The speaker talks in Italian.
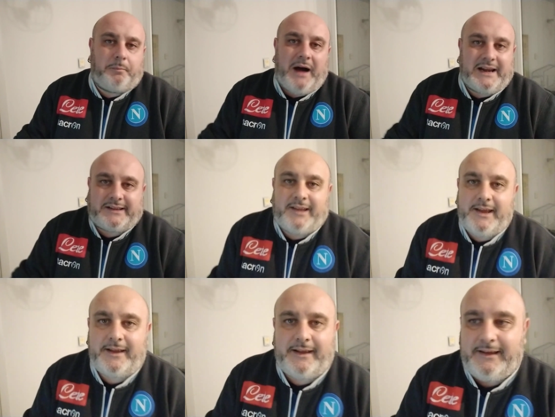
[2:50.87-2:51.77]

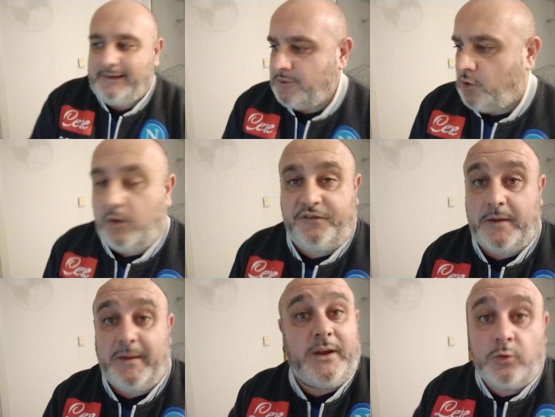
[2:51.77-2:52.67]
parte eh, non lo
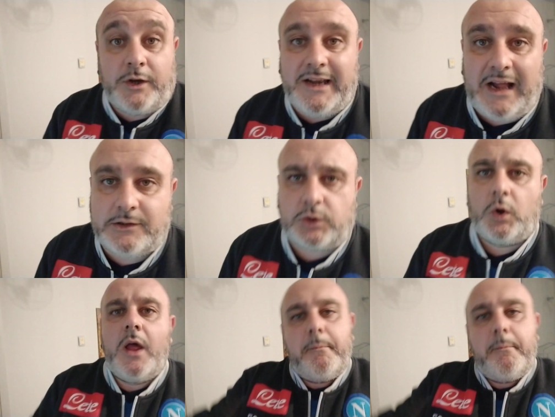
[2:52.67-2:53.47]
ferma né uno né l'altro,